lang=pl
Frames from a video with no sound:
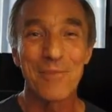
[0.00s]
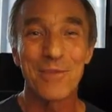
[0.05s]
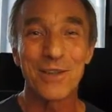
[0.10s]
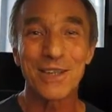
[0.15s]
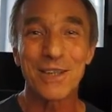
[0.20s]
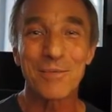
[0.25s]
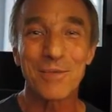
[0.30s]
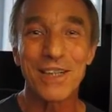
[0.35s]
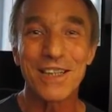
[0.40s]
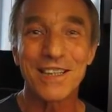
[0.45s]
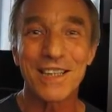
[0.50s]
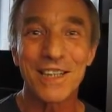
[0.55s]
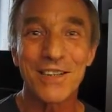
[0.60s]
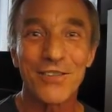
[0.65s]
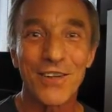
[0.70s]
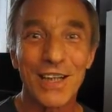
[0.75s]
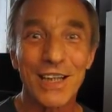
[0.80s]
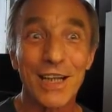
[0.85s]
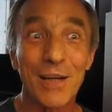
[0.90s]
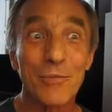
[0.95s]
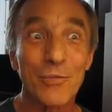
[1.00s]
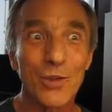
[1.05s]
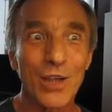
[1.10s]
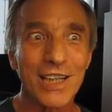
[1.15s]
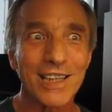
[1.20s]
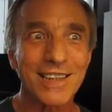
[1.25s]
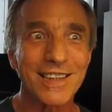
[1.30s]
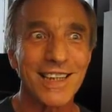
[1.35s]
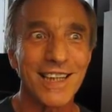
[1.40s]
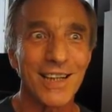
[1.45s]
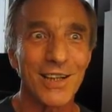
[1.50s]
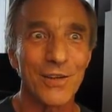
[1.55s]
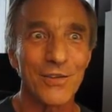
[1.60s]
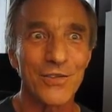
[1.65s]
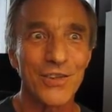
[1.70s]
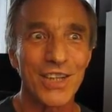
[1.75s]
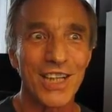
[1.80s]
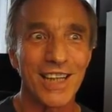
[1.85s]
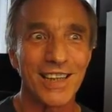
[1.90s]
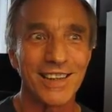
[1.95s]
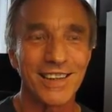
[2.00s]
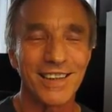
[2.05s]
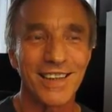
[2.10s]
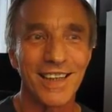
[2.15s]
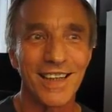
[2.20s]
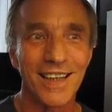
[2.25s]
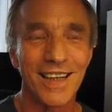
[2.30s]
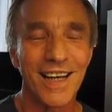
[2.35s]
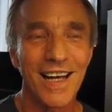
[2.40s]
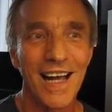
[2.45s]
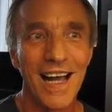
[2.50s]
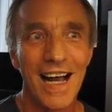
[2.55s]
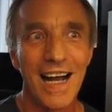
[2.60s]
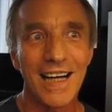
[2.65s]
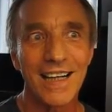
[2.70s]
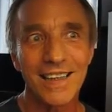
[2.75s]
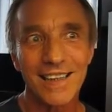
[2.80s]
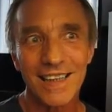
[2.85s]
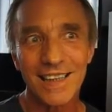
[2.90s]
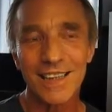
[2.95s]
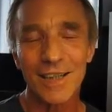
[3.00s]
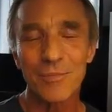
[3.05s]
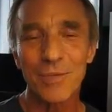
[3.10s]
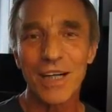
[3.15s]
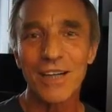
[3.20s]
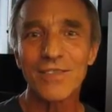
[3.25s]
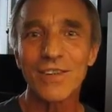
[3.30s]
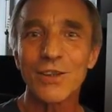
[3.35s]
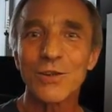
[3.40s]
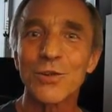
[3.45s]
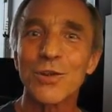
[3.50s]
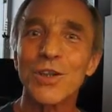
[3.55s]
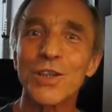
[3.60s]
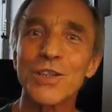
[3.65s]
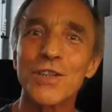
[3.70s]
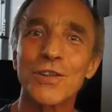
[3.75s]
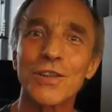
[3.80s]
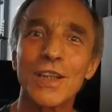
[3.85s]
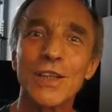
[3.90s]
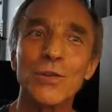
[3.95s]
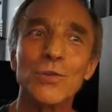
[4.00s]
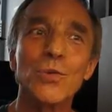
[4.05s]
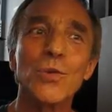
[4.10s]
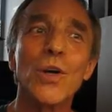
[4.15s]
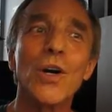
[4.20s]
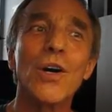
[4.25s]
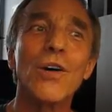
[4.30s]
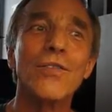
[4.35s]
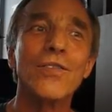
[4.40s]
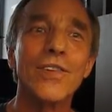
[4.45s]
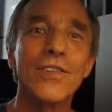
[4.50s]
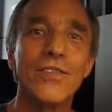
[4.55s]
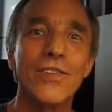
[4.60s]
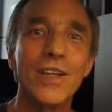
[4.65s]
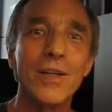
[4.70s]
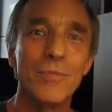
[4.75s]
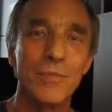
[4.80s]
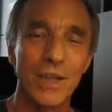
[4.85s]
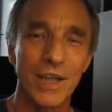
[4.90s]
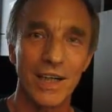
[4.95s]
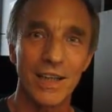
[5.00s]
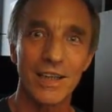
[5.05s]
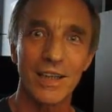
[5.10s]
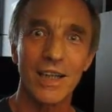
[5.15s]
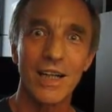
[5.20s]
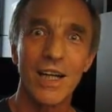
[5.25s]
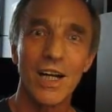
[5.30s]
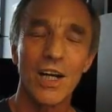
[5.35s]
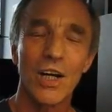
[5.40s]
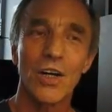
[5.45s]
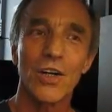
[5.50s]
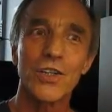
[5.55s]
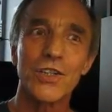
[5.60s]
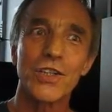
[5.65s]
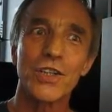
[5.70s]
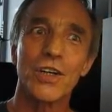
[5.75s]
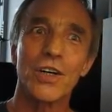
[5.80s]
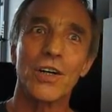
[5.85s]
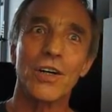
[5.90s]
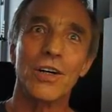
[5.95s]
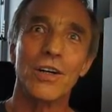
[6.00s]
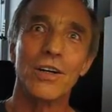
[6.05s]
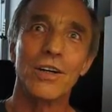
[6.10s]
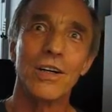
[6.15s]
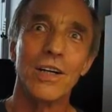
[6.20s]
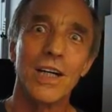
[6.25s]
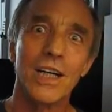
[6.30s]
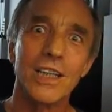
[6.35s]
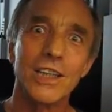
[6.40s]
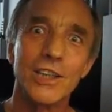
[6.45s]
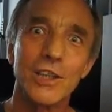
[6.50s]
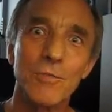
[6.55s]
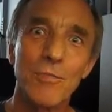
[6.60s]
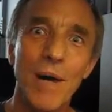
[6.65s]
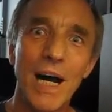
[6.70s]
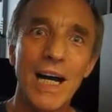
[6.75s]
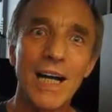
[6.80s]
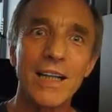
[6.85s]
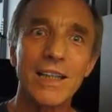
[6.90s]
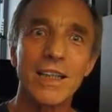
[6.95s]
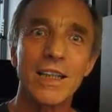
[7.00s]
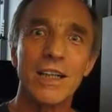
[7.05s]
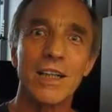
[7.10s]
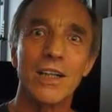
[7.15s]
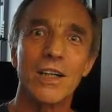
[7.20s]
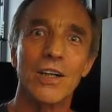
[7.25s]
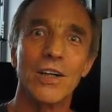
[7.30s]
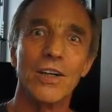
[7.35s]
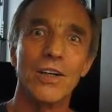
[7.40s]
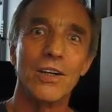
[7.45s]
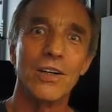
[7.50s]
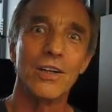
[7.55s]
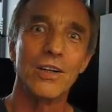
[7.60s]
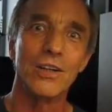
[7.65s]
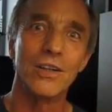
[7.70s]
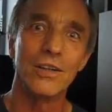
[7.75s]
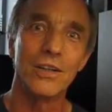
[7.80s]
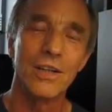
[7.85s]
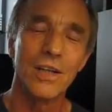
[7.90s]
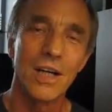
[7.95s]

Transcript: można powiedzieć ze świata murarskiego wzięte, ale tak naprawdę tu chodzi o ten duchowy wymiar. Chodzi o dbanie o